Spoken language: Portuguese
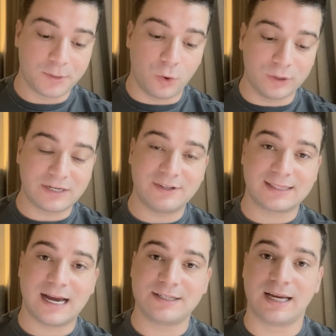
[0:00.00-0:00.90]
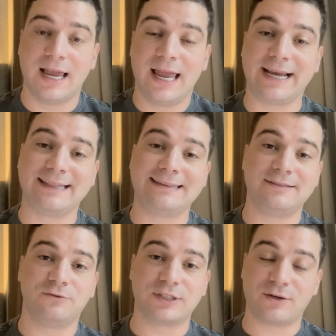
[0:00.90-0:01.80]
Outra vantagem é que
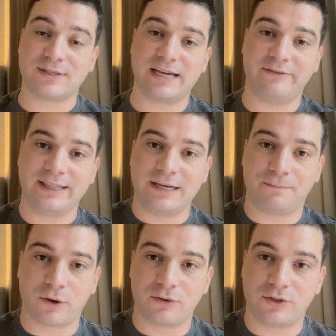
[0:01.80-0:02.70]
você consegue vender produto